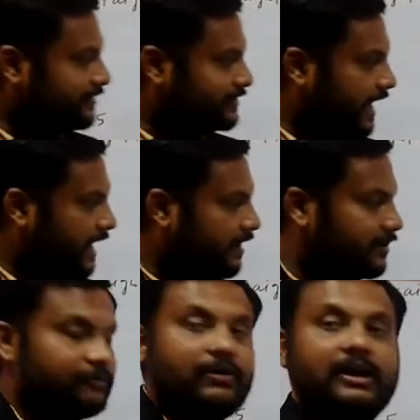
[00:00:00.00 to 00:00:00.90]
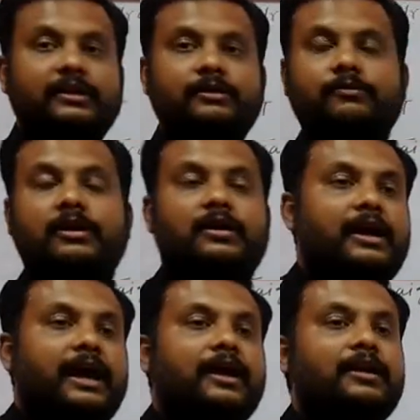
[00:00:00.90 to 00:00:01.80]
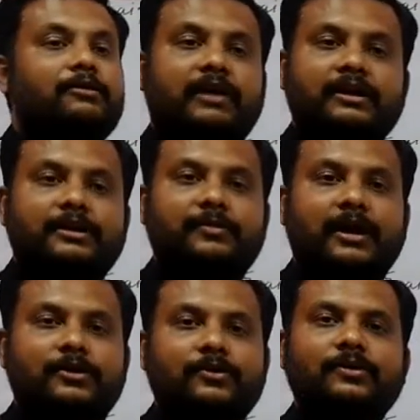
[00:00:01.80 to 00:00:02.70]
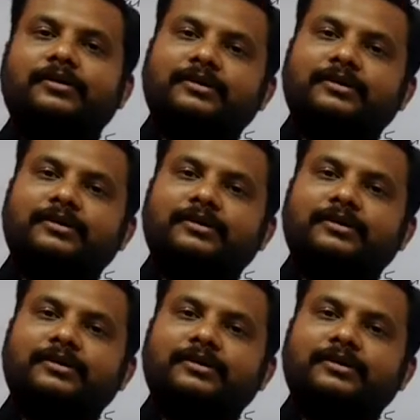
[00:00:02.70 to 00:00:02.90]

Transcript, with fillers: इस एंगल वल की एंगल वन की वैल्यू